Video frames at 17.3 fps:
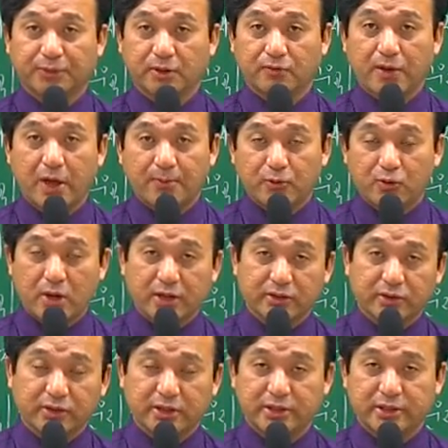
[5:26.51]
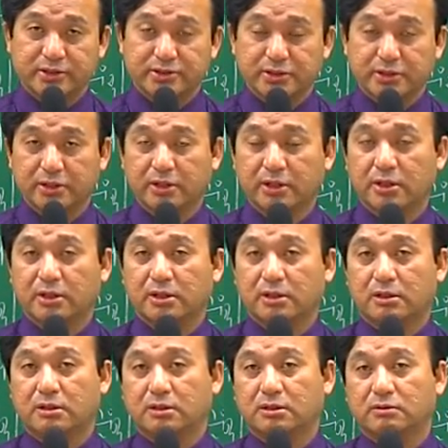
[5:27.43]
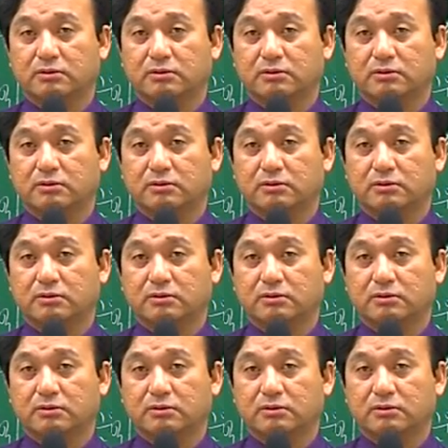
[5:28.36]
외부 환경에 의해서 어,